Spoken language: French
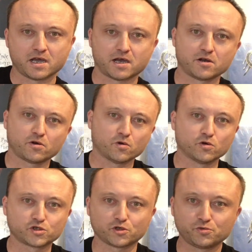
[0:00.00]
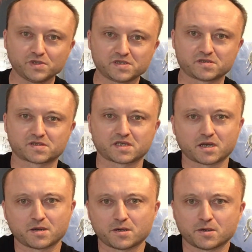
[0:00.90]
Alors aujourd'hui, ce
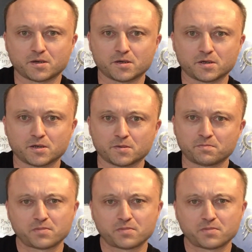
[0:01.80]
sera